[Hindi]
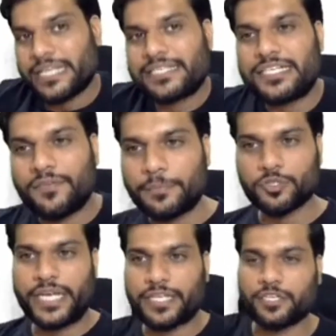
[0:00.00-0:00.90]
इसका जवाब दो
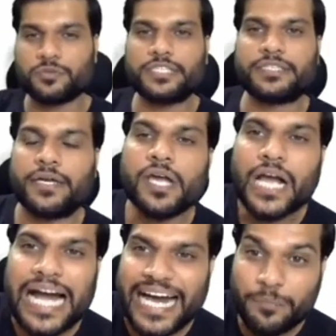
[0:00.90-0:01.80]
देखिए कितने लोग देते हैं
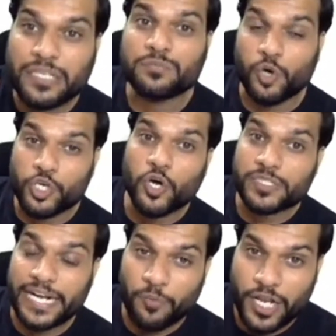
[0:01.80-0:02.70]
कार्बन
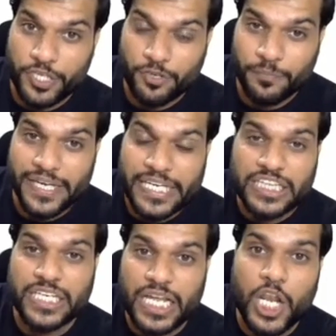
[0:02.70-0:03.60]
मोनोऑक्साइड मॉलिक्यूल में
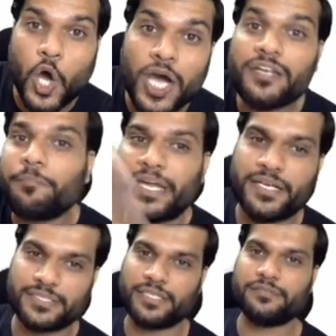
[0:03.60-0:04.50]
कितने लॉन
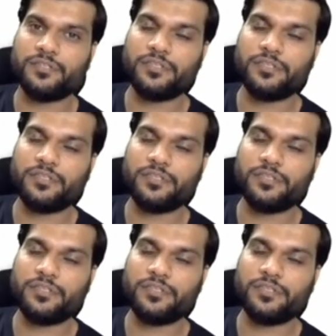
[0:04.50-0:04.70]
पेयर हैं